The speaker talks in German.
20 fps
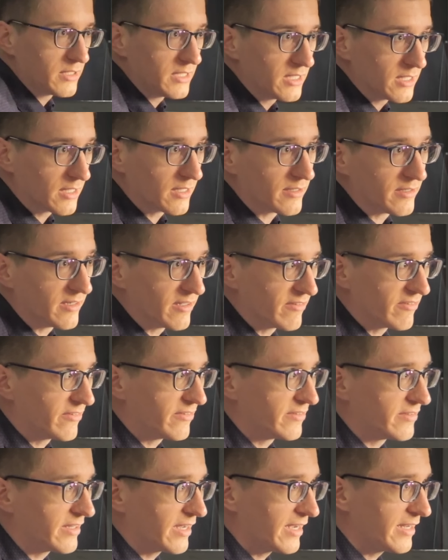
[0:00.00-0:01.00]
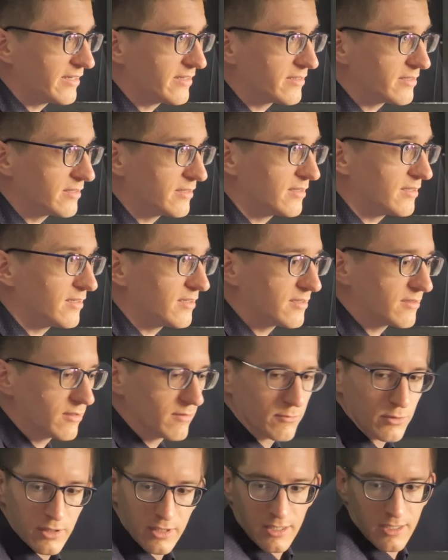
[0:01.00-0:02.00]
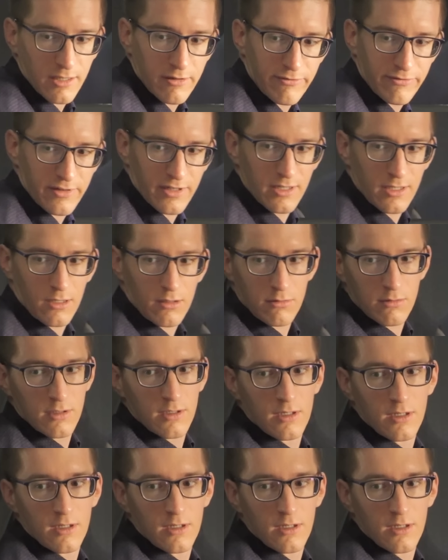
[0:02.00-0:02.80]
hier an der Seite ist irgendwo der Griff, genau,